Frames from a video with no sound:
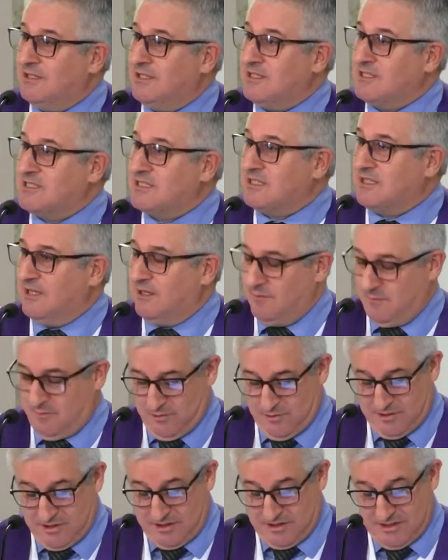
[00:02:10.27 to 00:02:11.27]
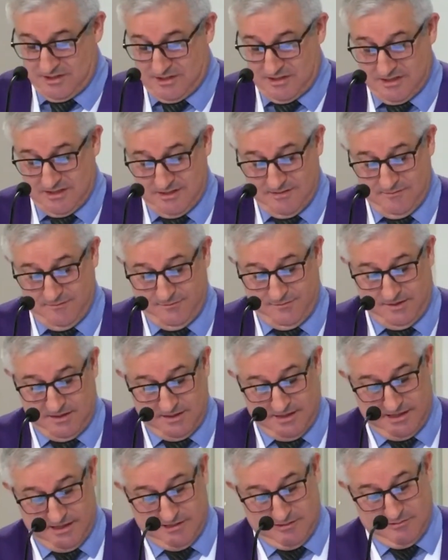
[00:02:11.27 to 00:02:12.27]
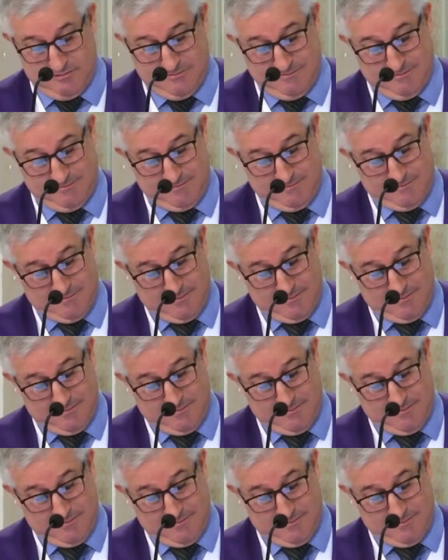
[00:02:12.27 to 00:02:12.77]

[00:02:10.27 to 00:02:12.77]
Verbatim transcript: que estamos findando?